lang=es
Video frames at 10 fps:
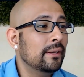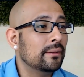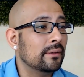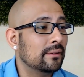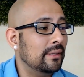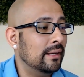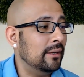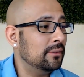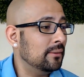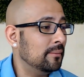Entonces,
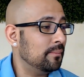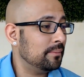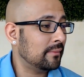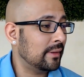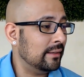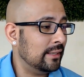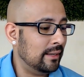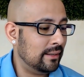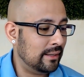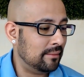eso
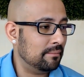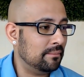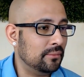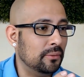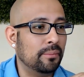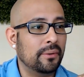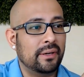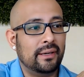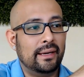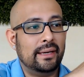hace que,
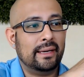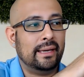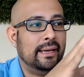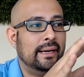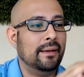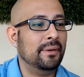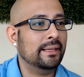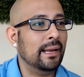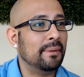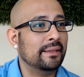que
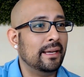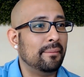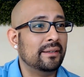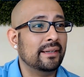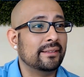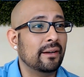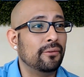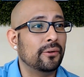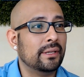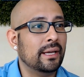realmente la pantalla parece que está
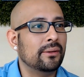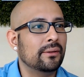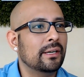flotando.